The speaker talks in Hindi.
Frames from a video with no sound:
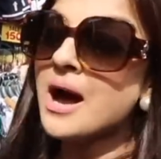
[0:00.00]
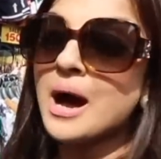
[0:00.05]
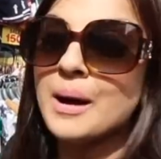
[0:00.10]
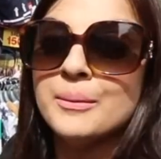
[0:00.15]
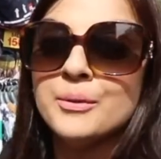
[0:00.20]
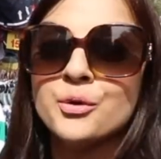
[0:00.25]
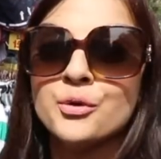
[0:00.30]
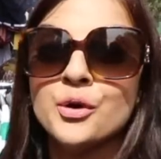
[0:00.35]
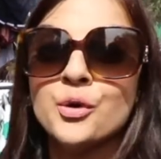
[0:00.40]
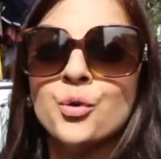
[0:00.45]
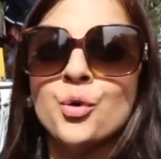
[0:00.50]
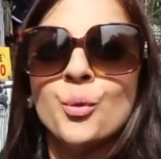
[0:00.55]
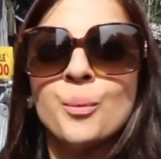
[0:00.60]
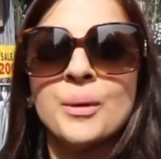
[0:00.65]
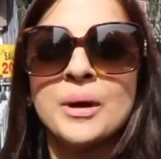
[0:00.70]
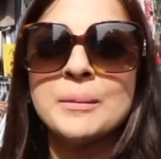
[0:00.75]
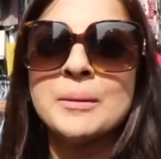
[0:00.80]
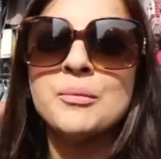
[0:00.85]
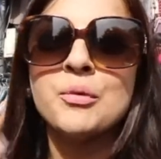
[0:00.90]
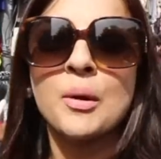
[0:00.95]
अब इन्होंने
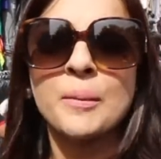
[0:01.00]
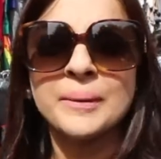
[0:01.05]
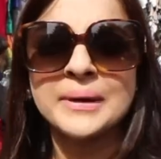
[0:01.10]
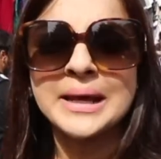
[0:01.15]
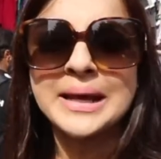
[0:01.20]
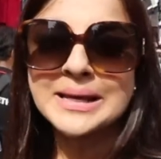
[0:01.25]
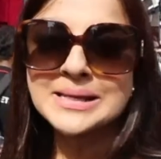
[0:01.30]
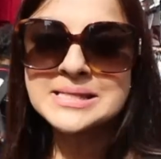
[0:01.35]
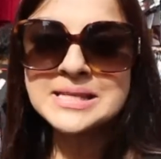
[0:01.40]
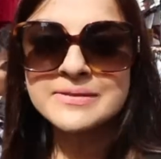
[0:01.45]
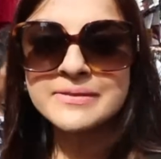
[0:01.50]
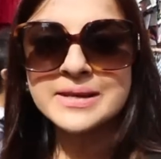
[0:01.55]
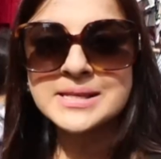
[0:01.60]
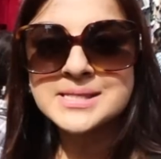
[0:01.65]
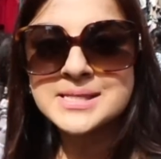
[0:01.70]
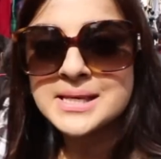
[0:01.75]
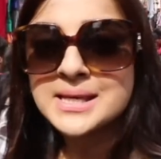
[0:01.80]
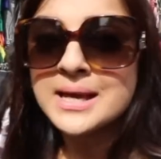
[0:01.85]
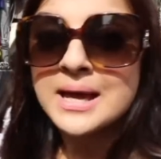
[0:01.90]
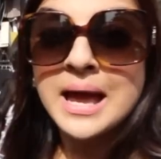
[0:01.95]
ऊपर भी प्रॉपर ए सी
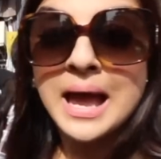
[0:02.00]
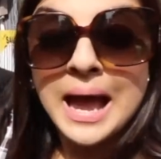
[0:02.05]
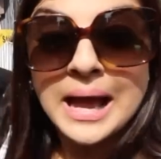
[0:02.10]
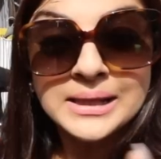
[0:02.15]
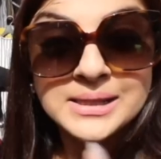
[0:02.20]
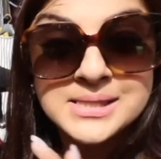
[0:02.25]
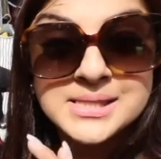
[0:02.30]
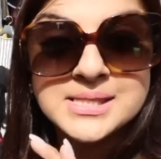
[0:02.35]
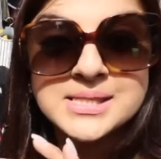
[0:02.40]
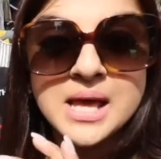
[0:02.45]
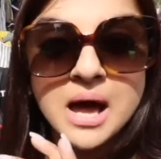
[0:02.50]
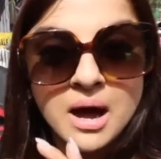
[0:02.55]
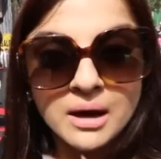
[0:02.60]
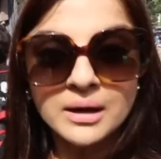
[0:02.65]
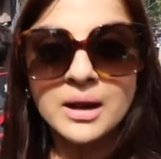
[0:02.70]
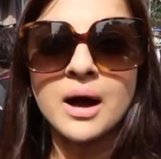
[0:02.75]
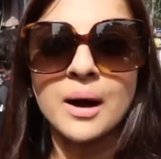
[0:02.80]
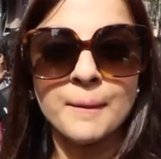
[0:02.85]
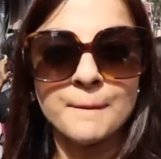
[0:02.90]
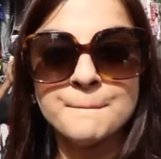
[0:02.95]
वेसी एंड
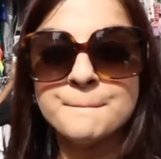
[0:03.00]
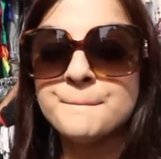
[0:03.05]
सारा